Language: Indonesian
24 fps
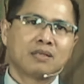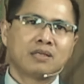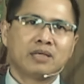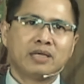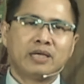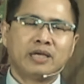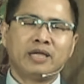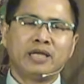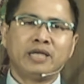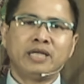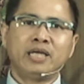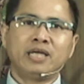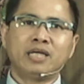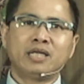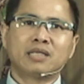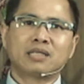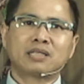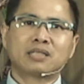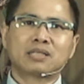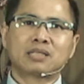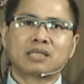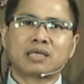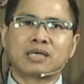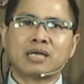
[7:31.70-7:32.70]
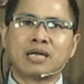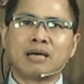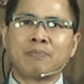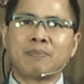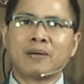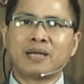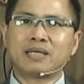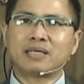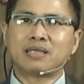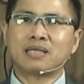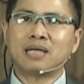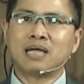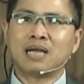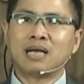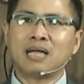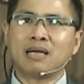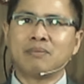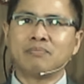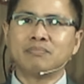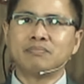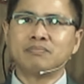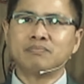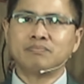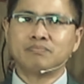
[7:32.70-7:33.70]
Ini terdapat
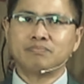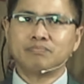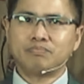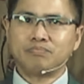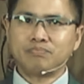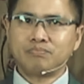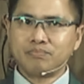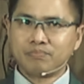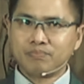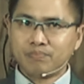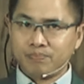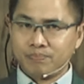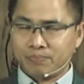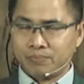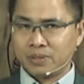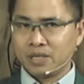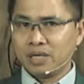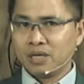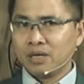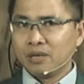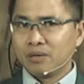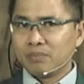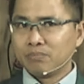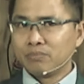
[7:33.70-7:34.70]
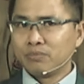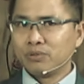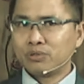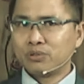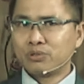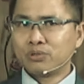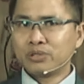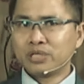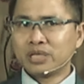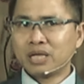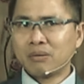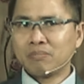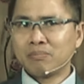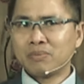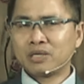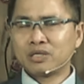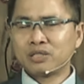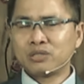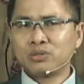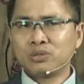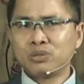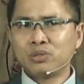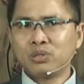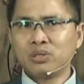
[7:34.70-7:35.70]
dalam buku yang
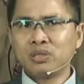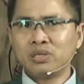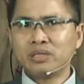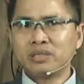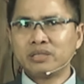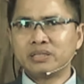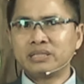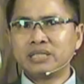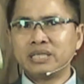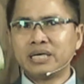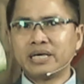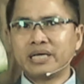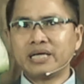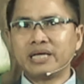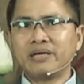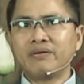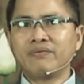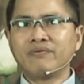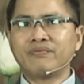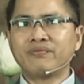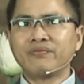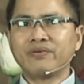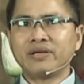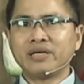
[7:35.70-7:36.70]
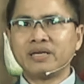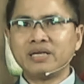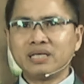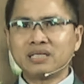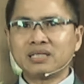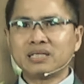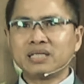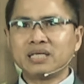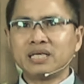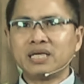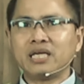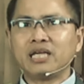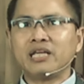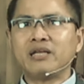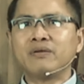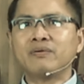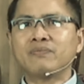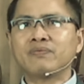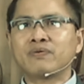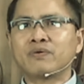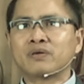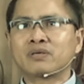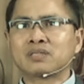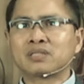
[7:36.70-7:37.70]
berjudul The Infinity
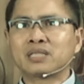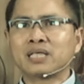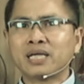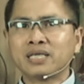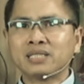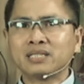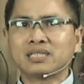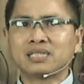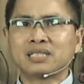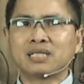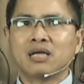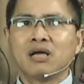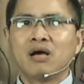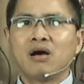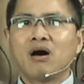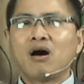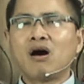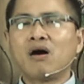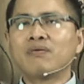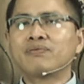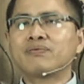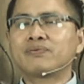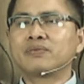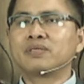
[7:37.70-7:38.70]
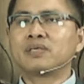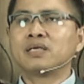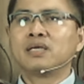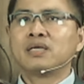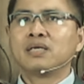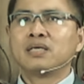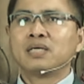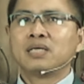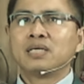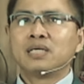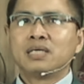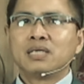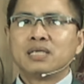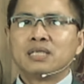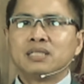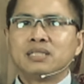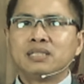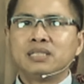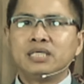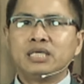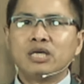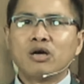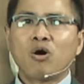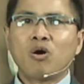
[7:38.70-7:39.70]
Importance of
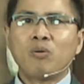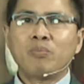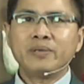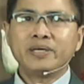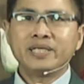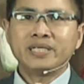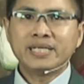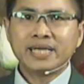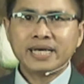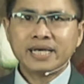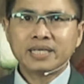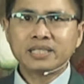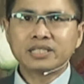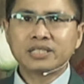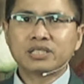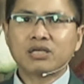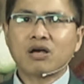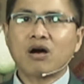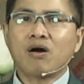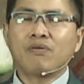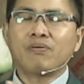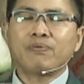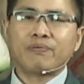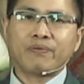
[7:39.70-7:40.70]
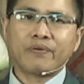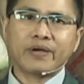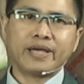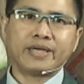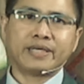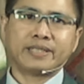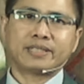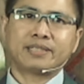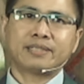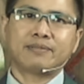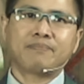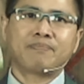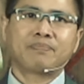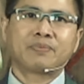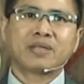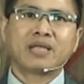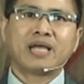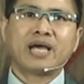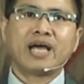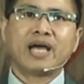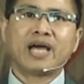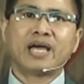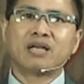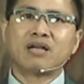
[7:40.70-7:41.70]
the Obedience of Faith
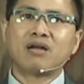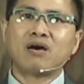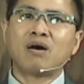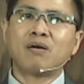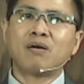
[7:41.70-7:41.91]
and